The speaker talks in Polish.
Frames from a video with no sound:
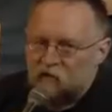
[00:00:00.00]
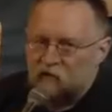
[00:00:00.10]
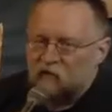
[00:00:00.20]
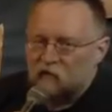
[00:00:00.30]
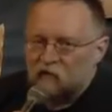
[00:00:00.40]
on
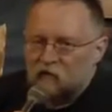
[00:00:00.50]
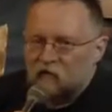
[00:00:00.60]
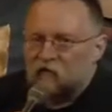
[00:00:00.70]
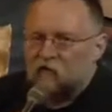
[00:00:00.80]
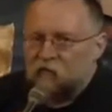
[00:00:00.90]

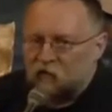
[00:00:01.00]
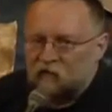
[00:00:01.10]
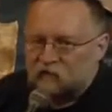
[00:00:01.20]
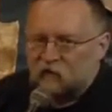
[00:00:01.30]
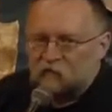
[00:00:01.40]

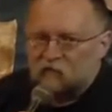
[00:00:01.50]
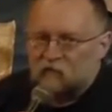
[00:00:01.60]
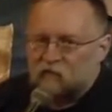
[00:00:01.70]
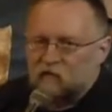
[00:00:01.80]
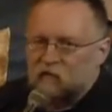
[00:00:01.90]
powstał,
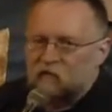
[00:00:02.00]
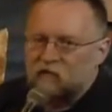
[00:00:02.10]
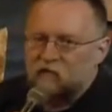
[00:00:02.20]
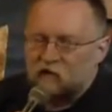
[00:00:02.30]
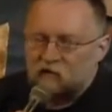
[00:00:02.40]
co on
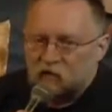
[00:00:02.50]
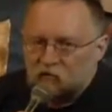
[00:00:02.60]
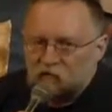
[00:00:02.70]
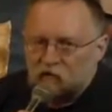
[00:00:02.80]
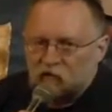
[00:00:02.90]

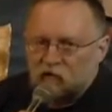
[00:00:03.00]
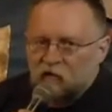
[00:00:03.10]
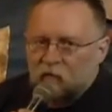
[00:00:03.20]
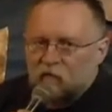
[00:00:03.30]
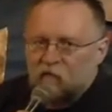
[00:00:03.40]
oznaczał,
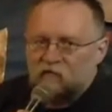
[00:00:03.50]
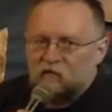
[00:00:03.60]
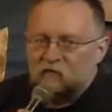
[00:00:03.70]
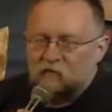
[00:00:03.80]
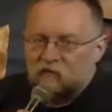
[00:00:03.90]
co
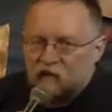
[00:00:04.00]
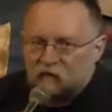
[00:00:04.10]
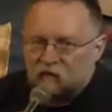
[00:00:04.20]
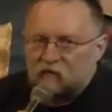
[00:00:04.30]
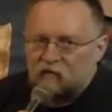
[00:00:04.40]
oznaczał
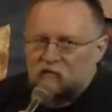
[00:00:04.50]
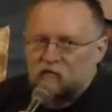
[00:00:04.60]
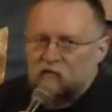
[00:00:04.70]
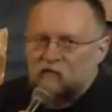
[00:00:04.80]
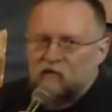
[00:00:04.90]
termin, z
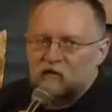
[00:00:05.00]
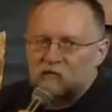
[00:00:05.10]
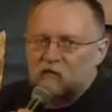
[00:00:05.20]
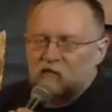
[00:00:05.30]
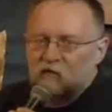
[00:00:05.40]
którym się ten
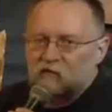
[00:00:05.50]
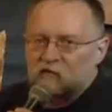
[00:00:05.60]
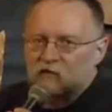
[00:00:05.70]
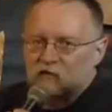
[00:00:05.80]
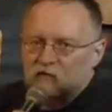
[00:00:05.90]
mit
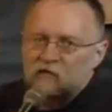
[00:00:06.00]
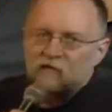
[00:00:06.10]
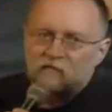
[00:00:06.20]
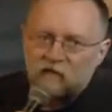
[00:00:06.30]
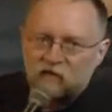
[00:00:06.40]
wiąże. No i
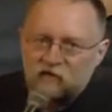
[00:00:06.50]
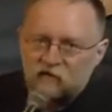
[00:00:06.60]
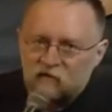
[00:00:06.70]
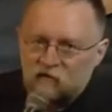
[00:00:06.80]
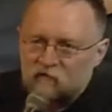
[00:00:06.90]

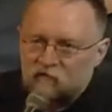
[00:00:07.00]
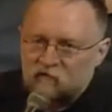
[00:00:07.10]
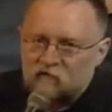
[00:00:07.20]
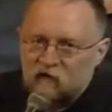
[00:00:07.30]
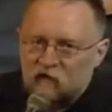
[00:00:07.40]
właściwie
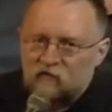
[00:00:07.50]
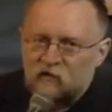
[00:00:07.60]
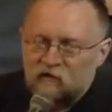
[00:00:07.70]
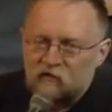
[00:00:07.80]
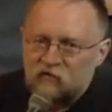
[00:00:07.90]
y, cały
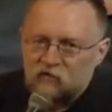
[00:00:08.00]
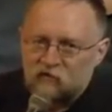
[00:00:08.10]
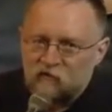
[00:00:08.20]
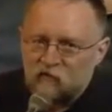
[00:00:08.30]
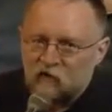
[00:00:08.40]
czas w tej
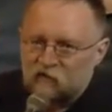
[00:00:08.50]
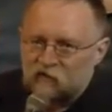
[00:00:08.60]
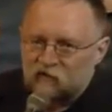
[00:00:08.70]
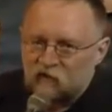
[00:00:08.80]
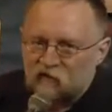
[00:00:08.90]
książce pojawia
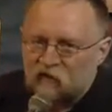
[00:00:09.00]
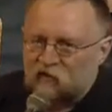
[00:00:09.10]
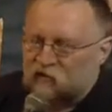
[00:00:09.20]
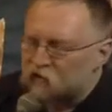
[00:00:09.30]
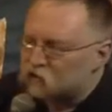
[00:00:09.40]
się w
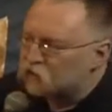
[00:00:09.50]
nawiasie